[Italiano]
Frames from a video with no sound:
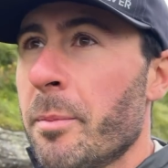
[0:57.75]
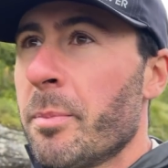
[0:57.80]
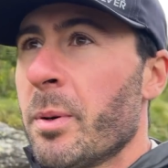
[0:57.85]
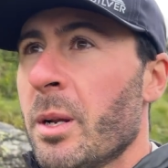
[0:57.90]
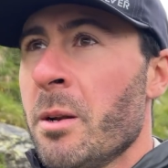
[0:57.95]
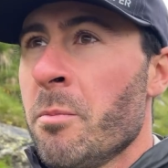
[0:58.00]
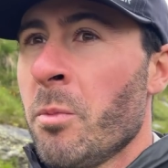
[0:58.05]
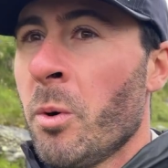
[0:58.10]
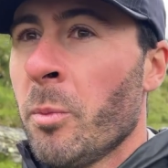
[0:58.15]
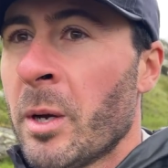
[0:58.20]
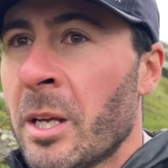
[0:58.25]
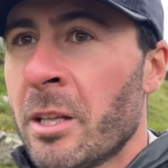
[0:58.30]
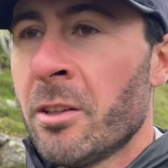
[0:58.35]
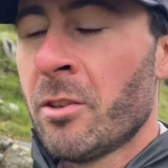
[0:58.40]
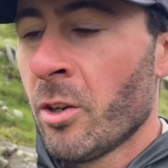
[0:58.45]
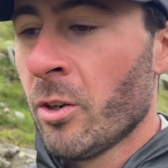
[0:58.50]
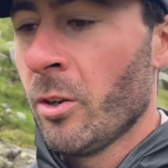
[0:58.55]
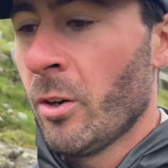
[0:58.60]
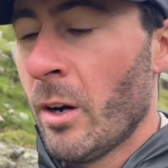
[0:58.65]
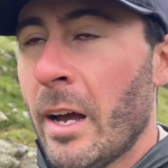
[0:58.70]
per il
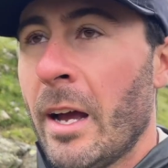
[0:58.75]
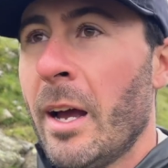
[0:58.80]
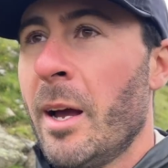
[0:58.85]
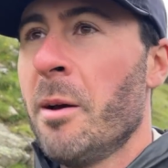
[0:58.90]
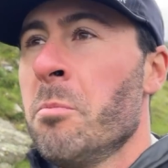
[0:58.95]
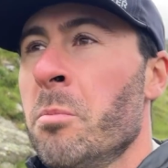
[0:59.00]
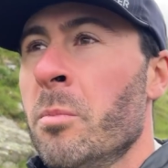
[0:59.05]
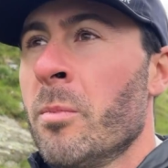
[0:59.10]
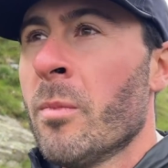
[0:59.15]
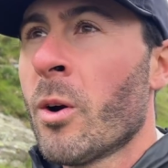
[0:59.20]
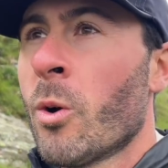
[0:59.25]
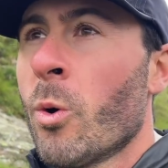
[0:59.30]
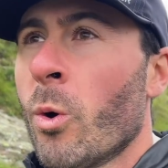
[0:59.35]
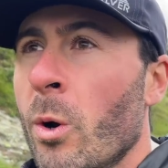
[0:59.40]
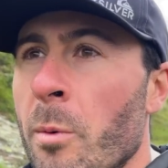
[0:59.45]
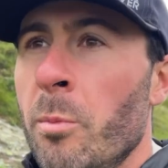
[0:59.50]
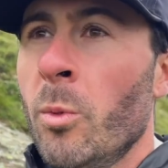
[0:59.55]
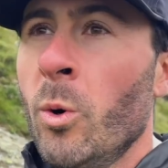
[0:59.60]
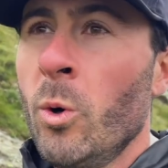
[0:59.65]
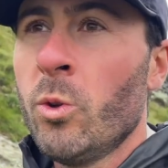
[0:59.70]
momento è ancora
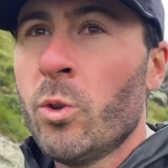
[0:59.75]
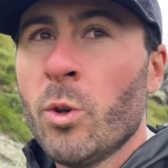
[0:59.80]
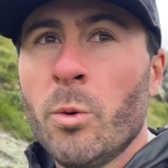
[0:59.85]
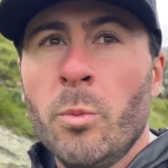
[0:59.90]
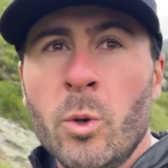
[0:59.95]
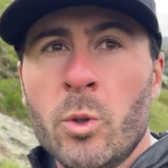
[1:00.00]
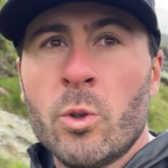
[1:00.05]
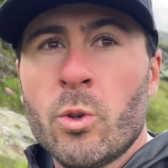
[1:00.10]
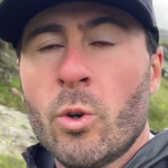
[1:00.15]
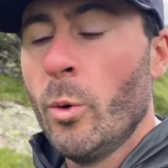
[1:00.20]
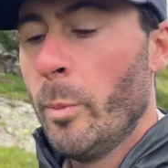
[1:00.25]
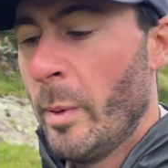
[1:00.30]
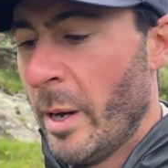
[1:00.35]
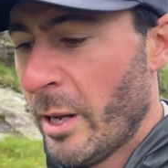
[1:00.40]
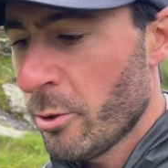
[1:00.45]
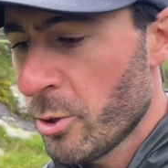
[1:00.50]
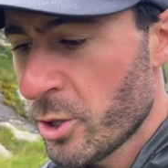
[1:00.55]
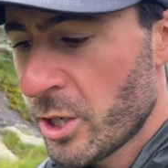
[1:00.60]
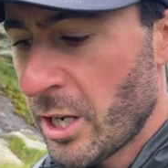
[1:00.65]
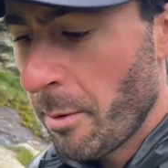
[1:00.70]
molto molto
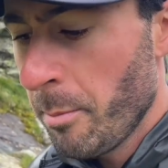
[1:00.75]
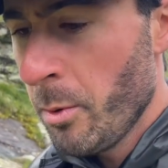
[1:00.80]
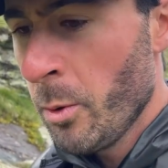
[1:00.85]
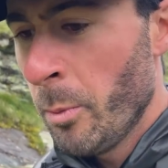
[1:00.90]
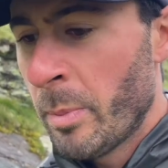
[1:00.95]
coperto sarebbe un